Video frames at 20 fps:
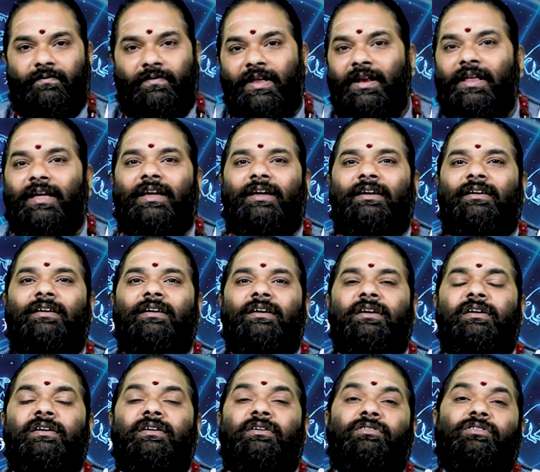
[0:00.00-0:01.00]
విని
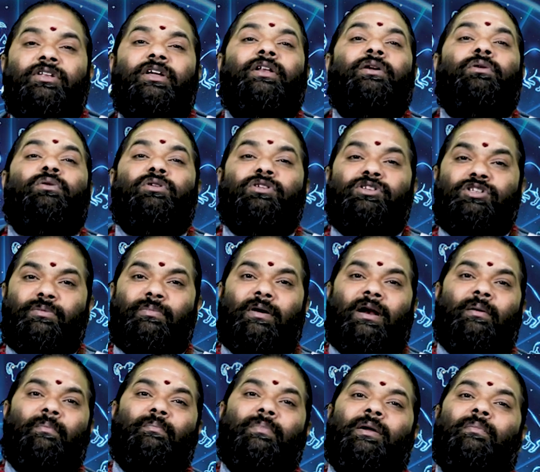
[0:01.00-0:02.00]
దీని గురించి
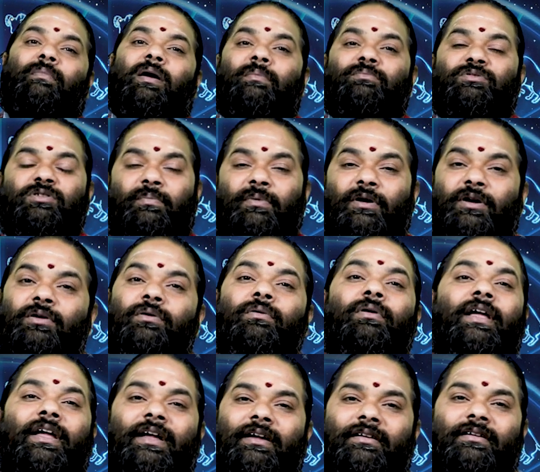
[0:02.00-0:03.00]
మనం మీమాంస
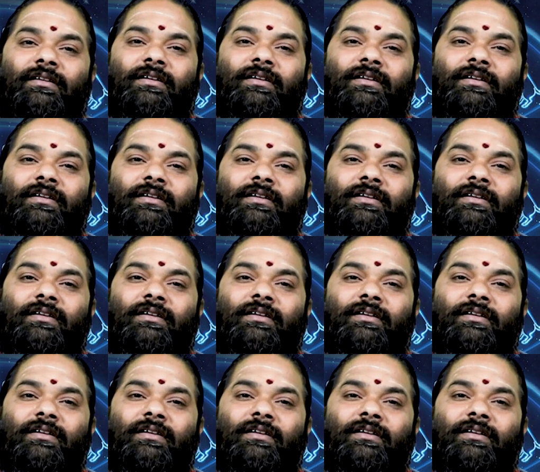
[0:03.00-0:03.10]
పెట్టుకుని